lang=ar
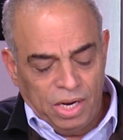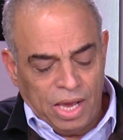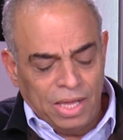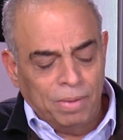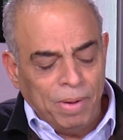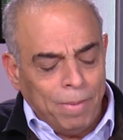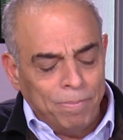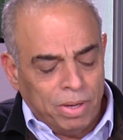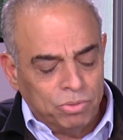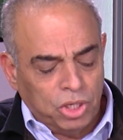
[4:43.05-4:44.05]
هذا
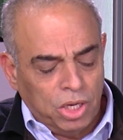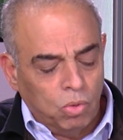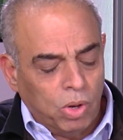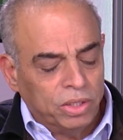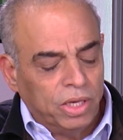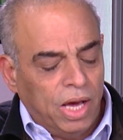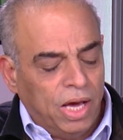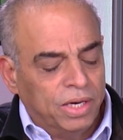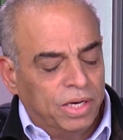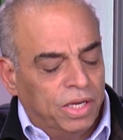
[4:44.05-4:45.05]
بيعبر بشكل واضح
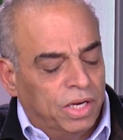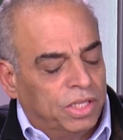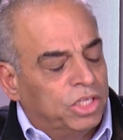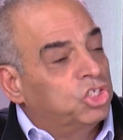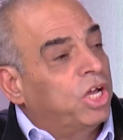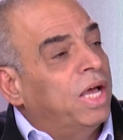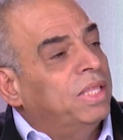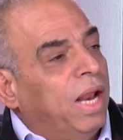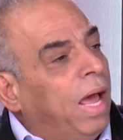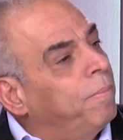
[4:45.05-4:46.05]
عن
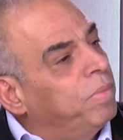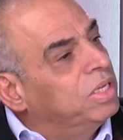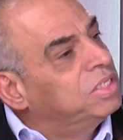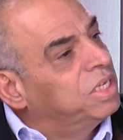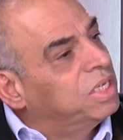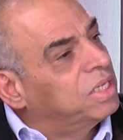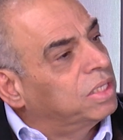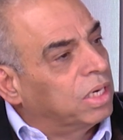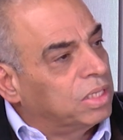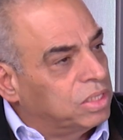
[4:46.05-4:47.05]
الاتجاهات العامة للسياسات
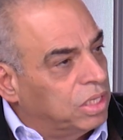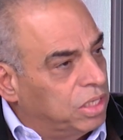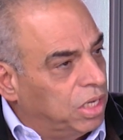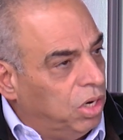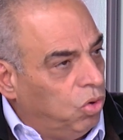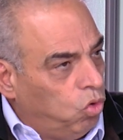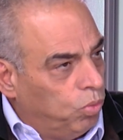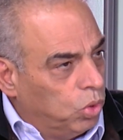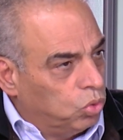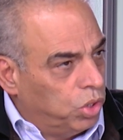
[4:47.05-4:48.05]
الاقتصادية
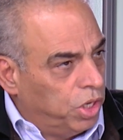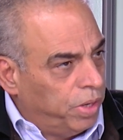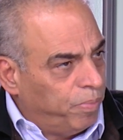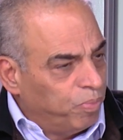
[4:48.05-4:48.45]
للحكومة الأردنية